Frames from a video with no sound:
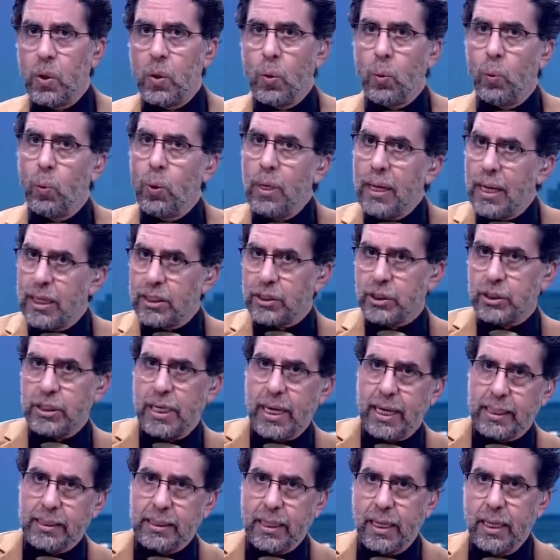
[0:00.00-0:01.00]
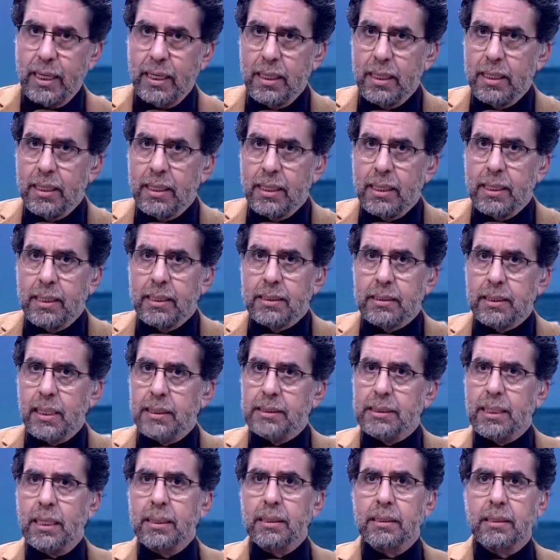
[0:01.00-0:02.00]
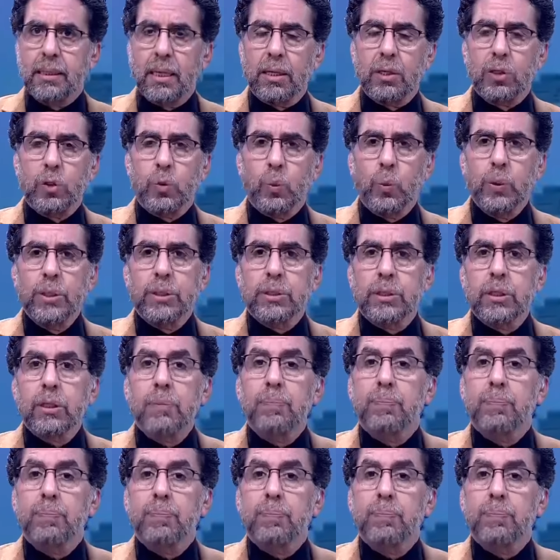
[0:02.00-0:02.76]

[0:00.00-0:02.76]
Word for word: والهاشتاج ده تصدر تويتر